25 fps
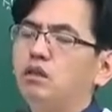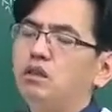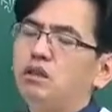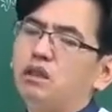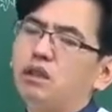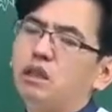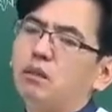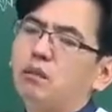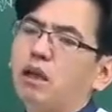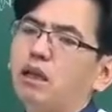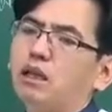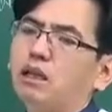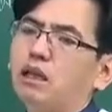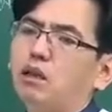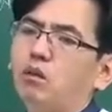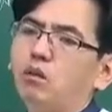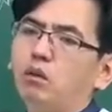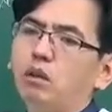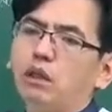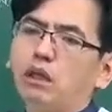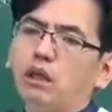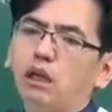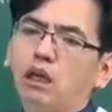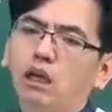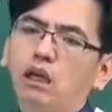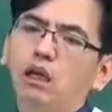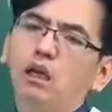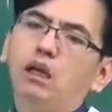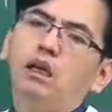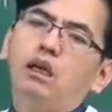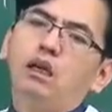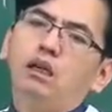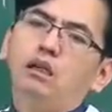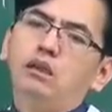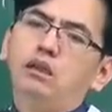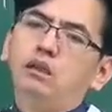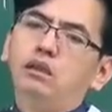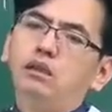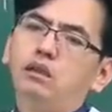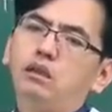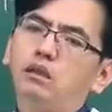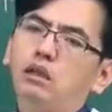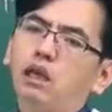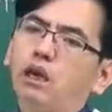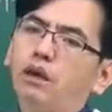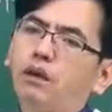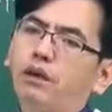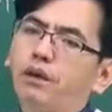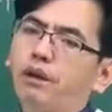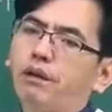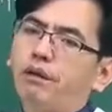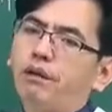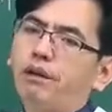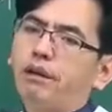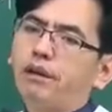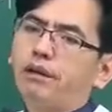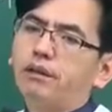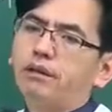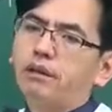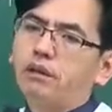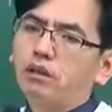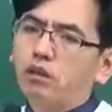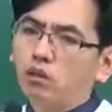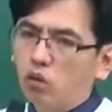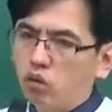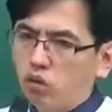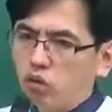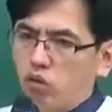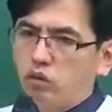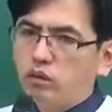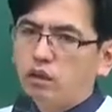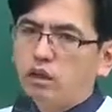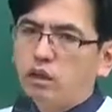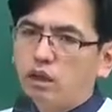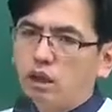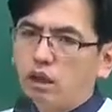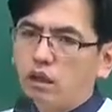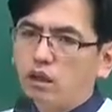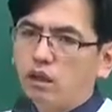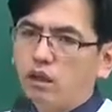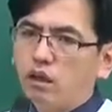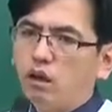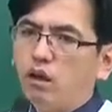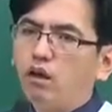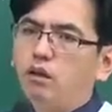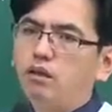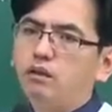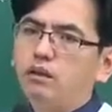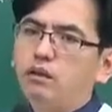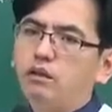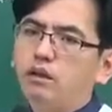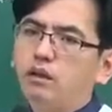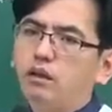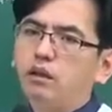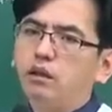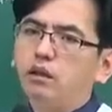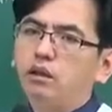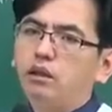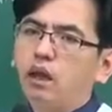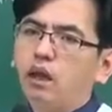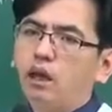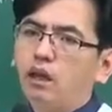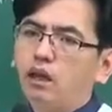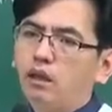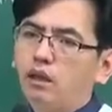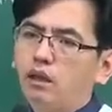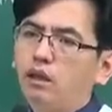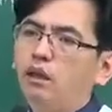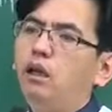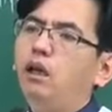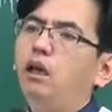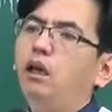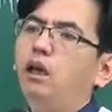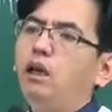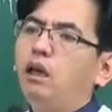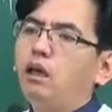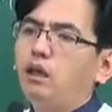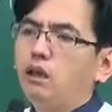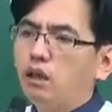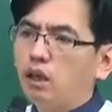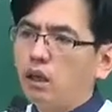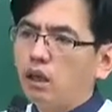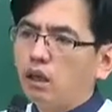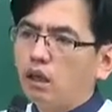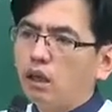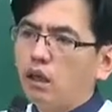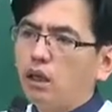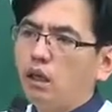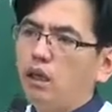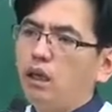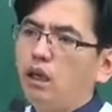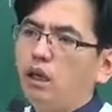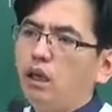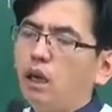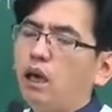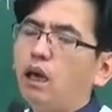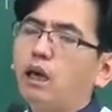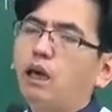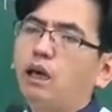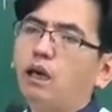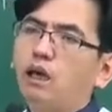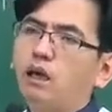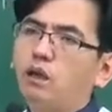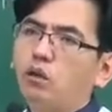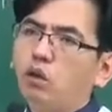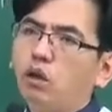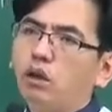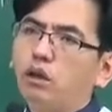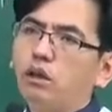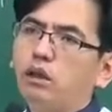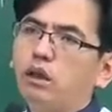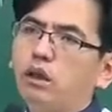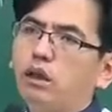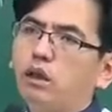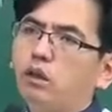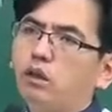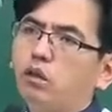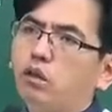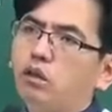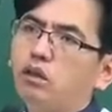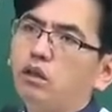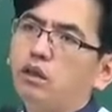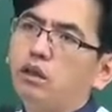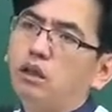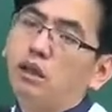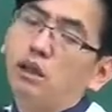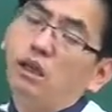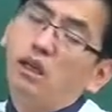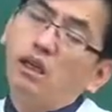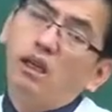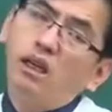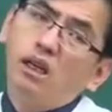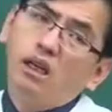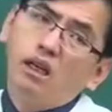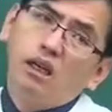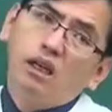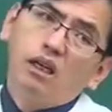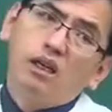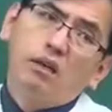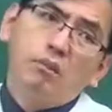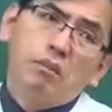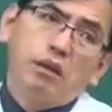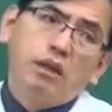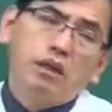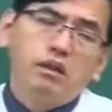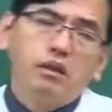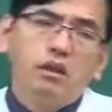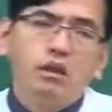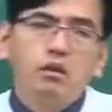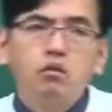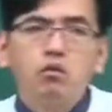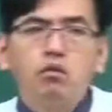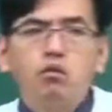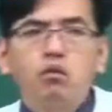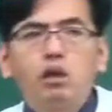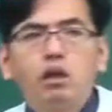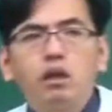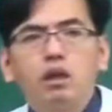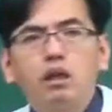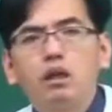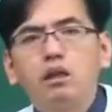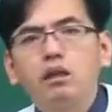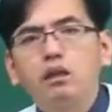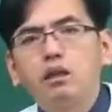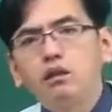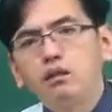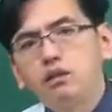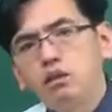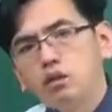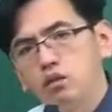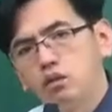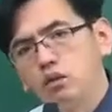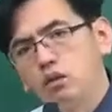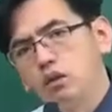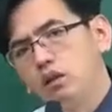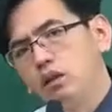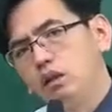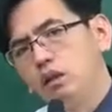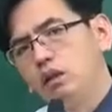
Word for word: 직접 안 나오니까 실시계획이라고 하는 것은 구체적인 건설 계획을 얘기하게 된다. 그리고 이제 어, 패턴 중에 하나 이런 게 있었죠.